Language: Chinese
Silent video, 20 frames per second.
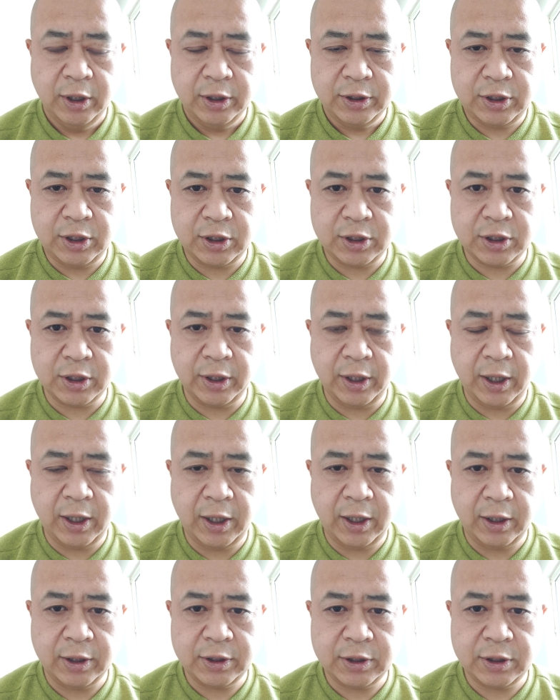其实
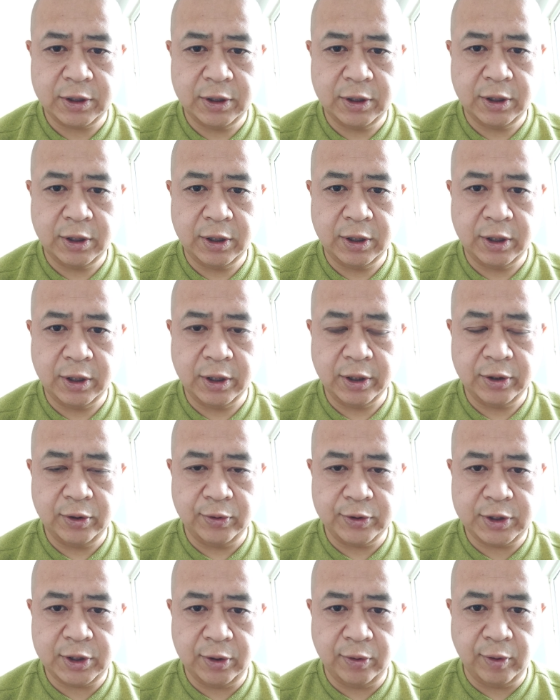呢是
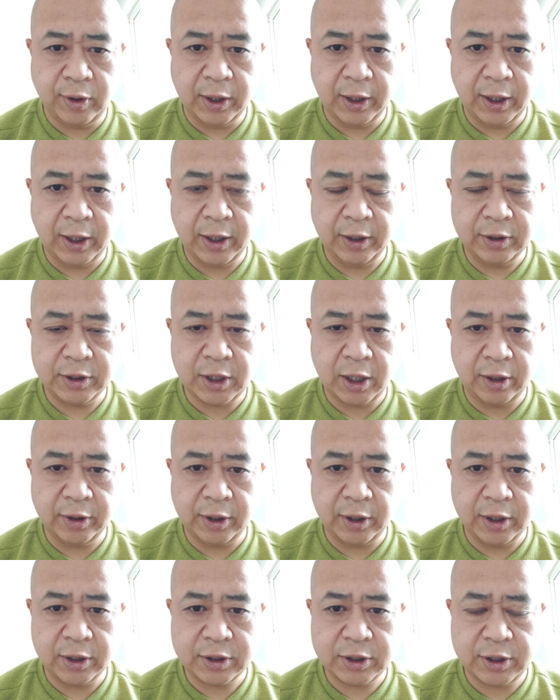又经过了很长
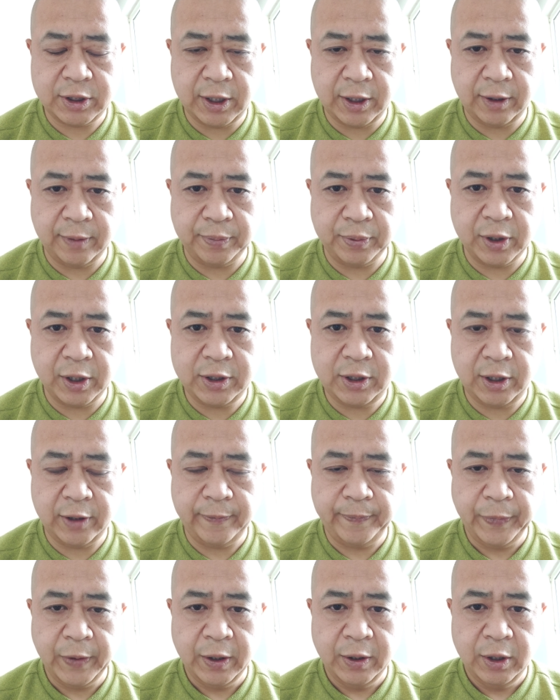的时间的博弈。
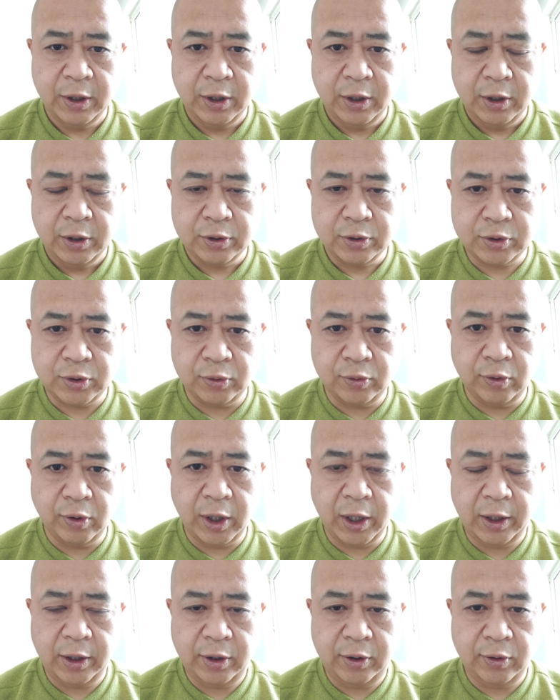中
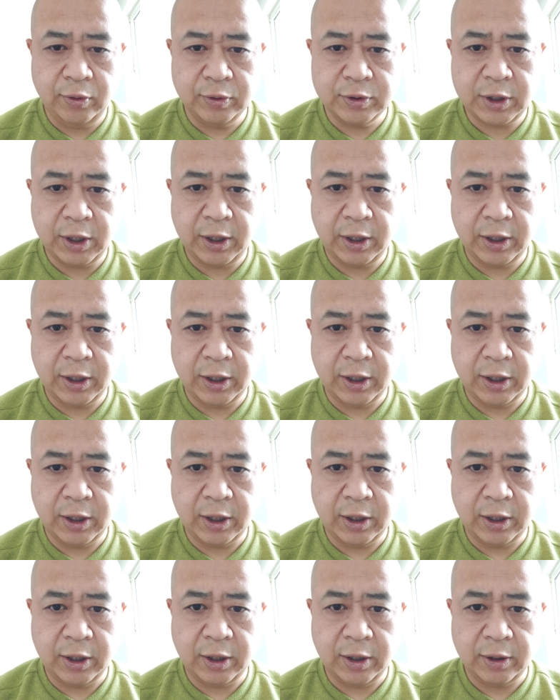国利用这
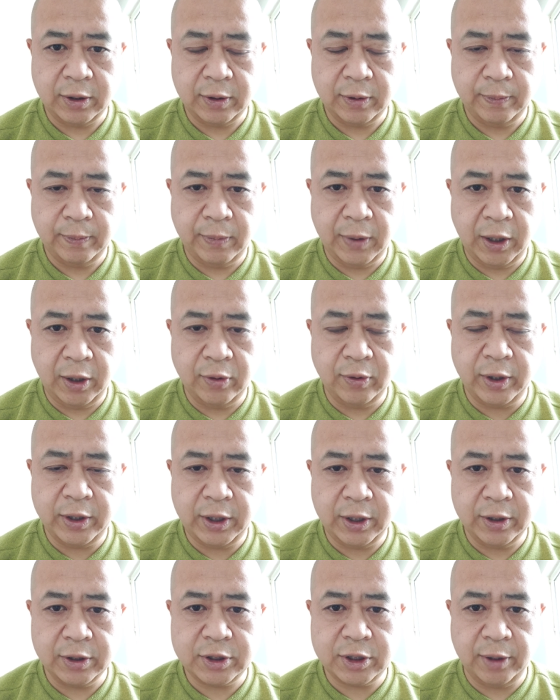个美国已
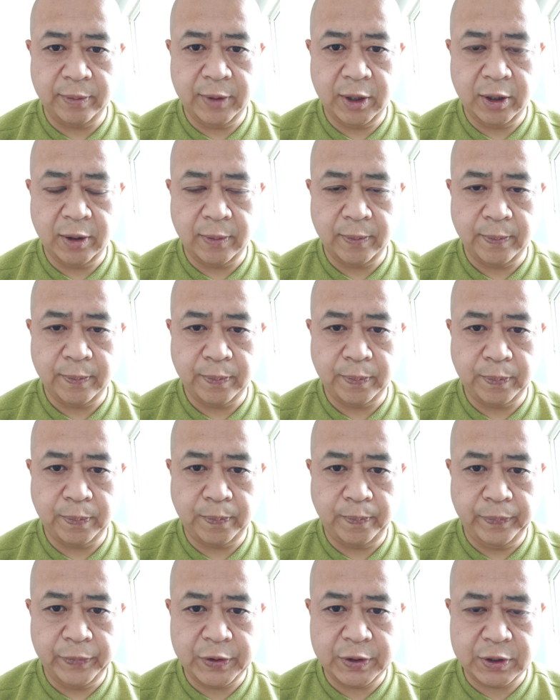经证明
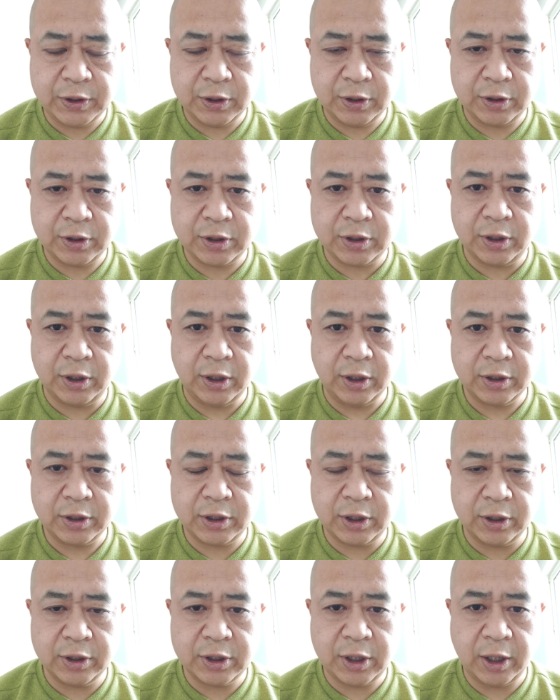只是
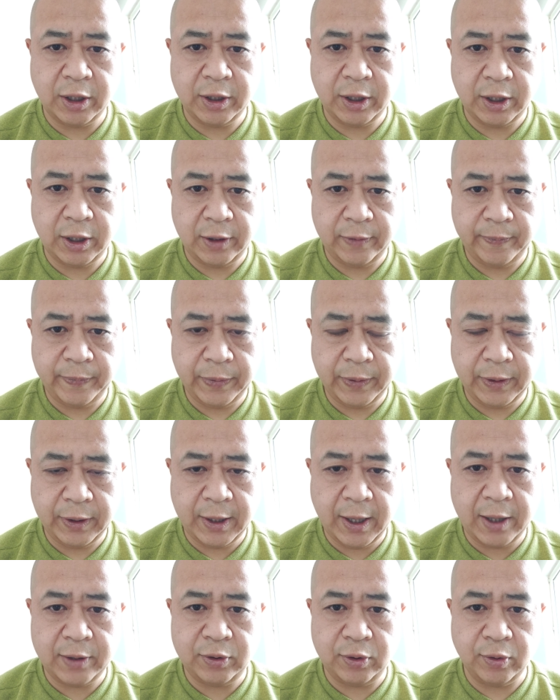正常的
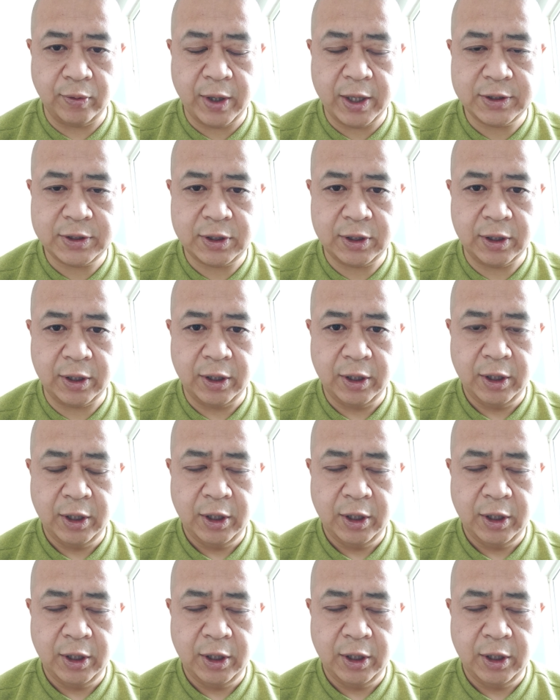男女关系，